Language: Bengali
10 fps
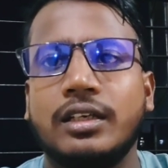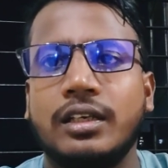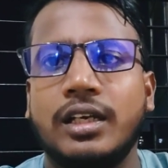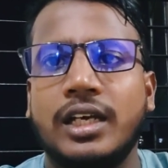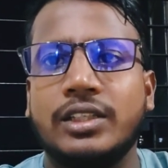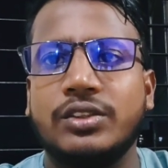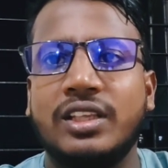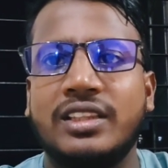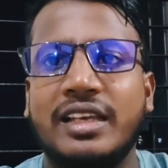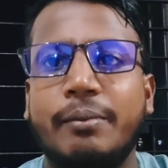আসলে
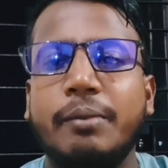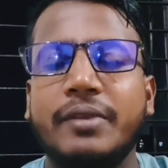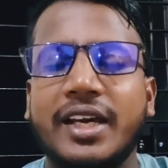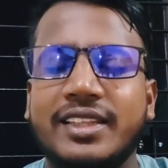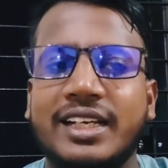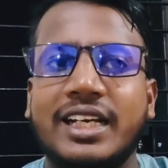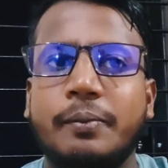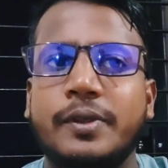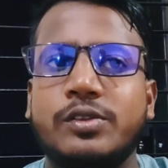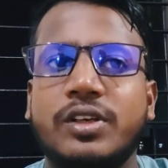তামিম না থাকার
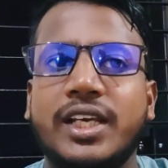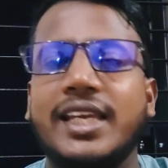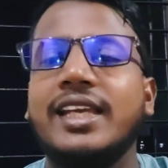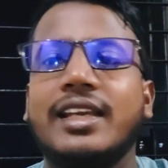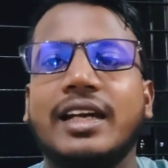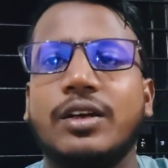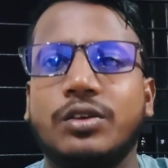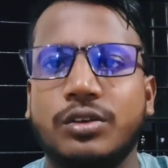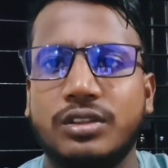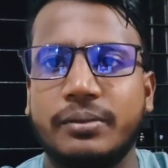পেছনে কি কি কারণ
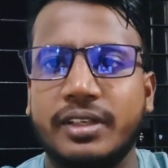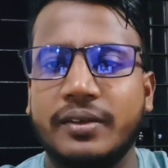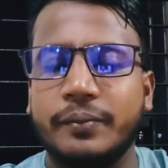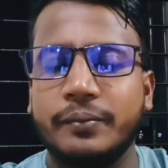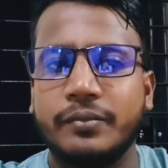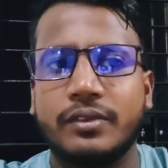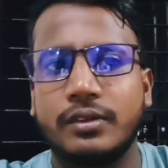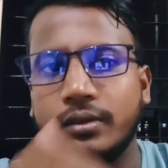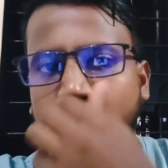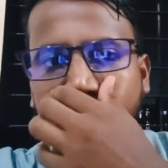হতে পারে
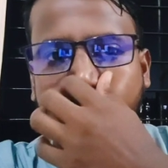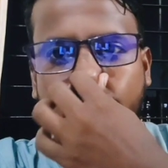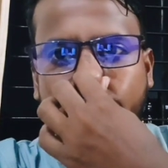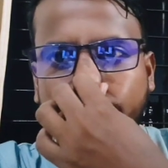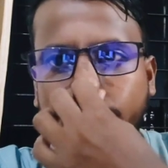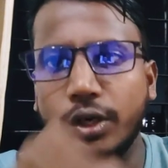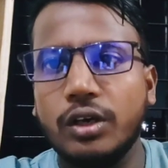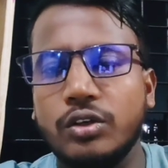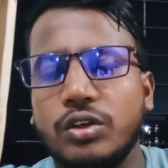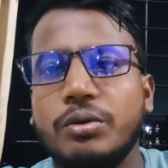বিভিন্ন
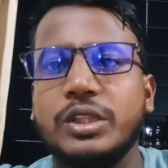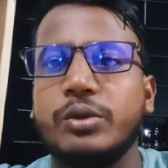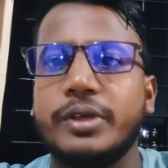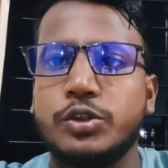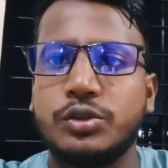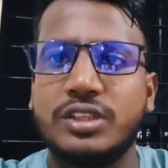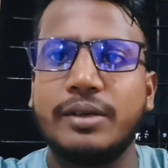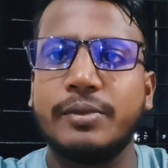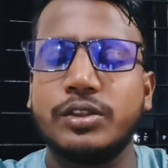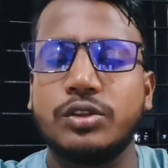গণমাধ্যমের সূত্রে
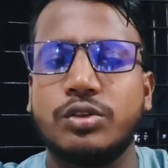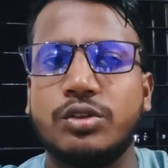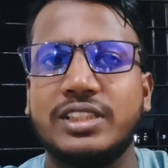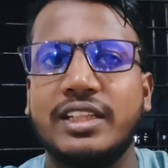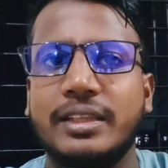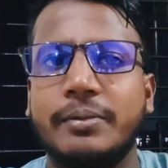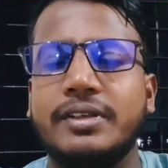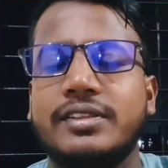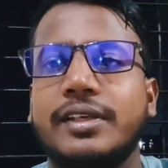আমরা যতটুকু জানতে পারছি